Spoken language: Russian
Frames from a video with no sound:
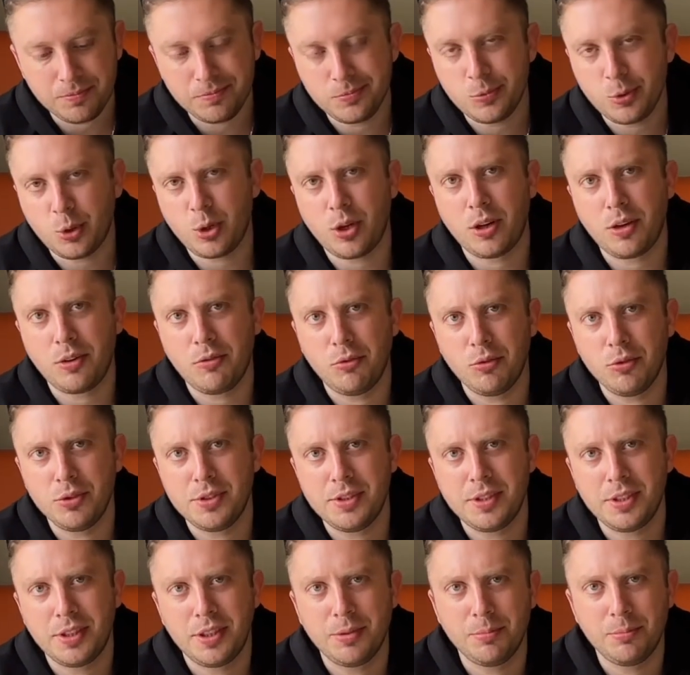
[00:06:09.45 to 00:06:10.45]
только
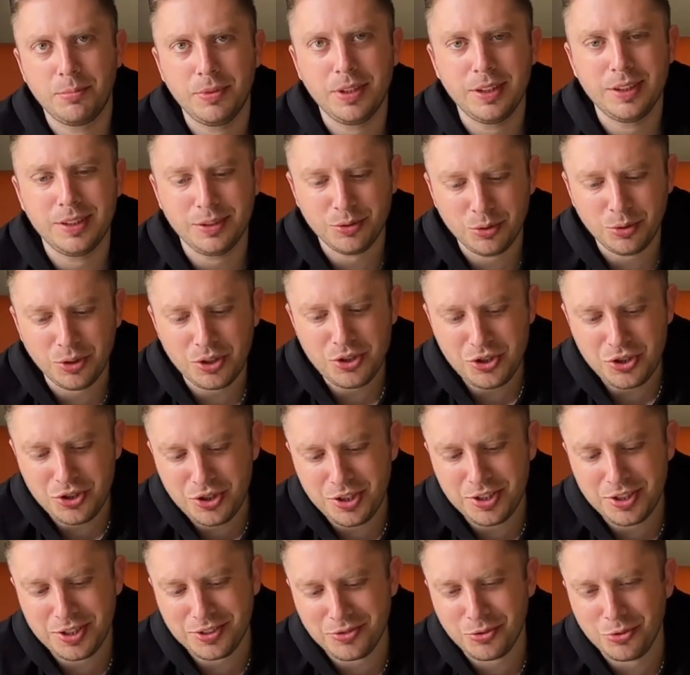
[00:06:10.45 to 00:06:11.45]
хвостики, блин, ну
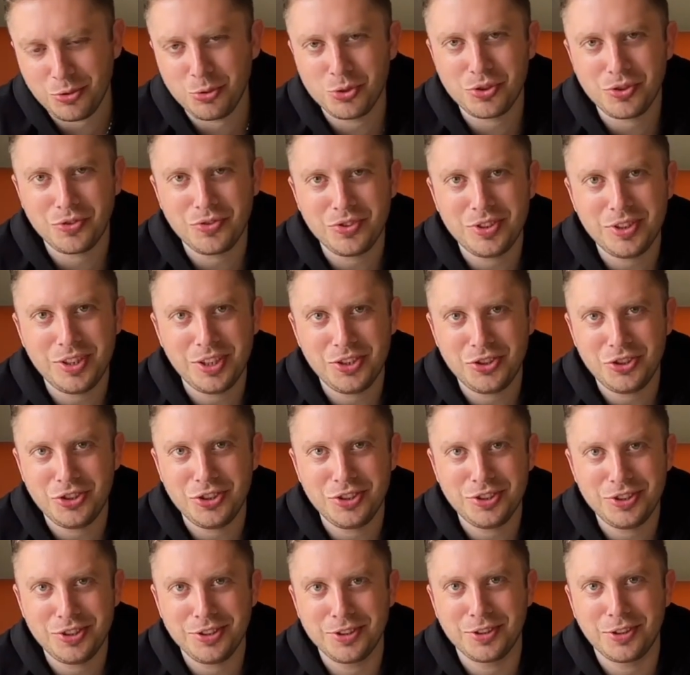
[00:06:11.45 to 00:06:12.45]
начните вы уже все
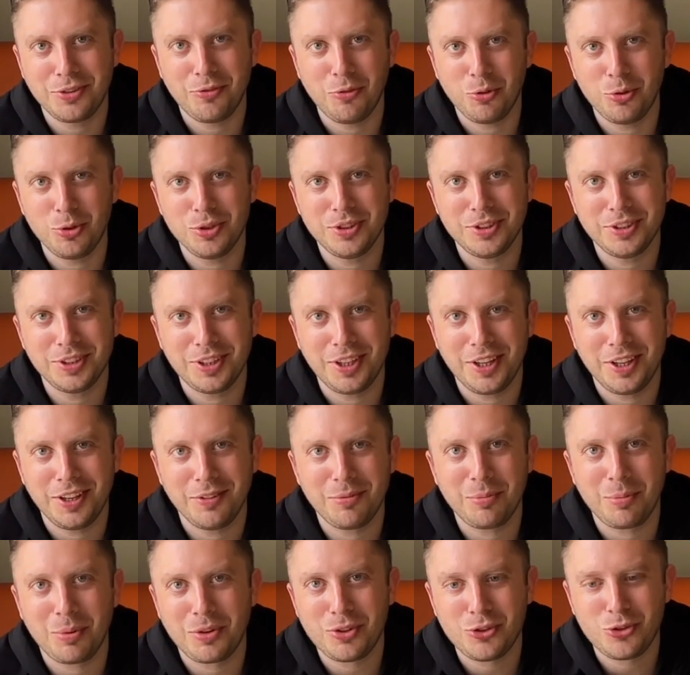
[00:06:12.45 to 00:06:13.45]
чистить хвостики, я
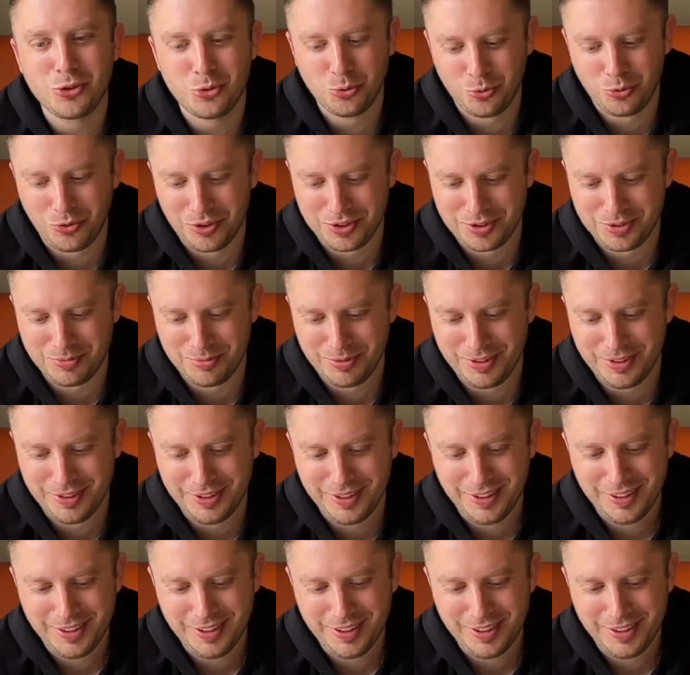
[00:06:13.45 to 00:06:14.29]
прошу вас, блин.